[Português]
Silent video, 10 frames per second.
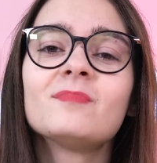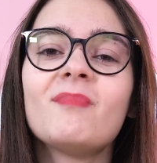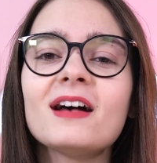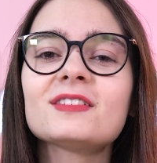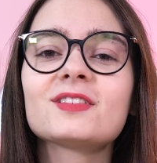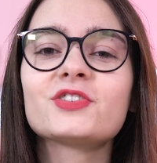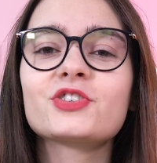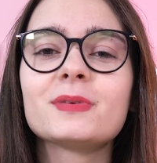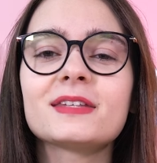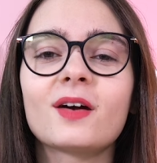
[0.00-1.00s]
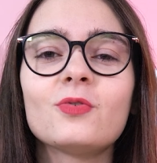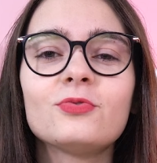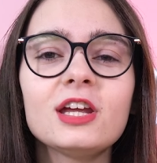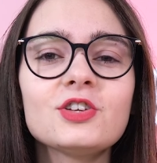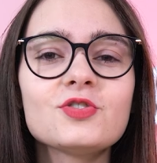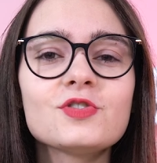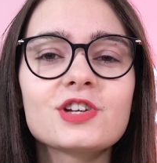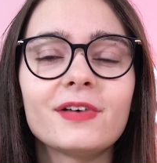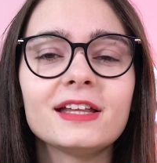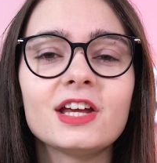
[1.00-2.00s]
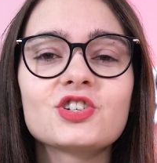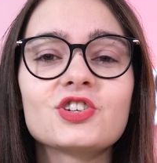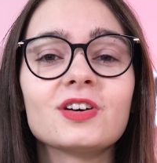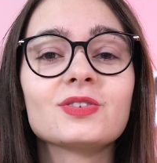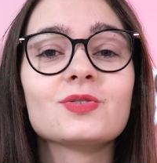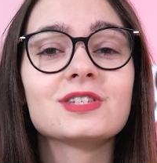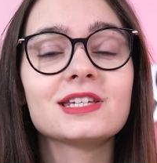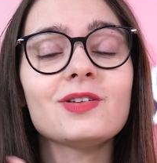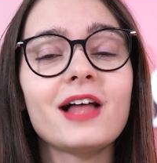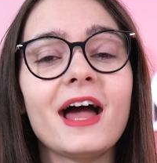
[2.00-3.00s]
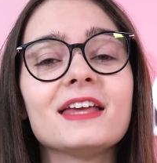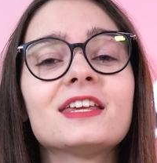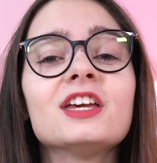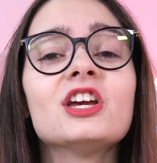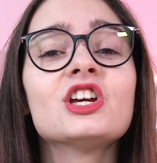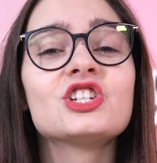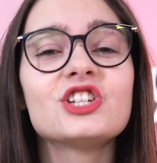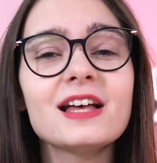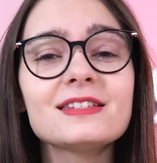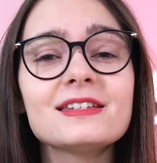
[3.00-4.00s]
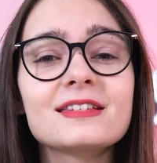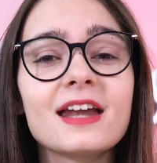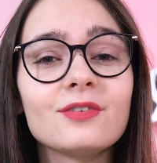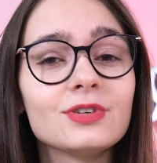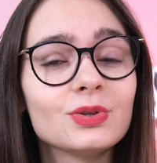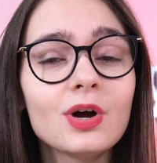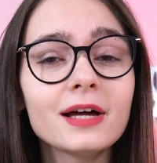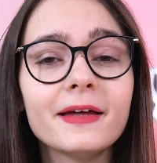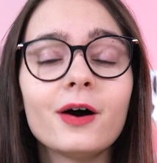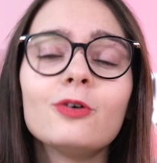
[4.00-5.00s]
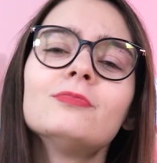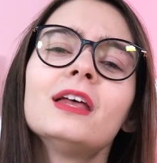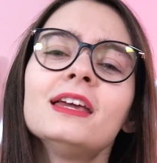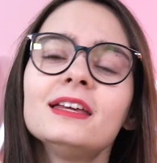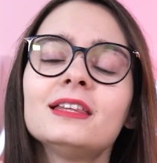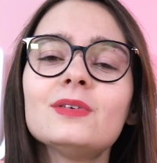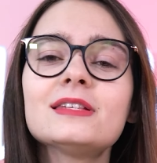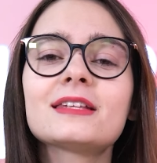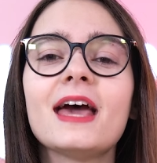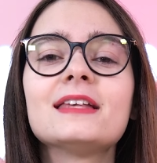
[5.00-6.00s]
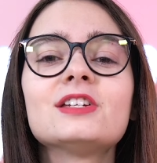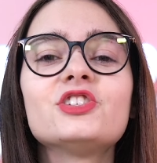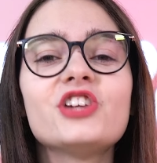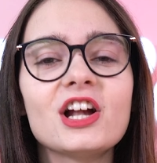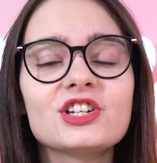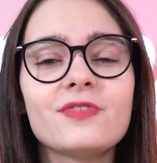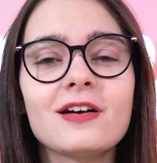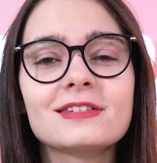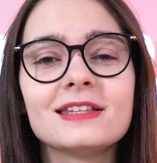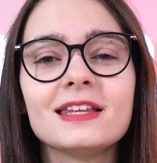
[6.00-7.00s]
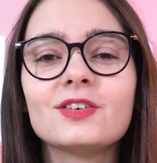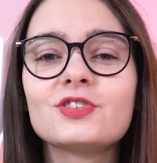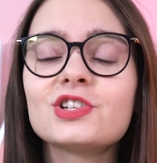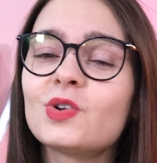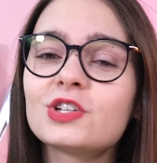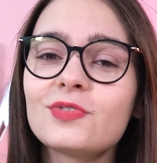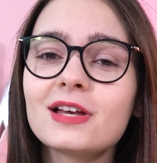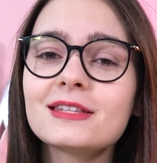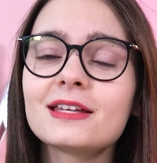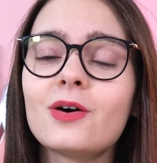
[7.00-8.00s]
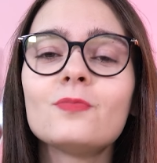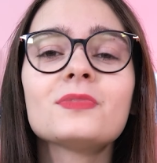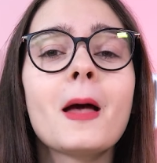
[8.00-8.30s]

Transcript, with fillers: Mas antes de começar com o vídeo, já vai deixando o seu like, já se inscreve no canal e não esquece de ativar o sininho de notificação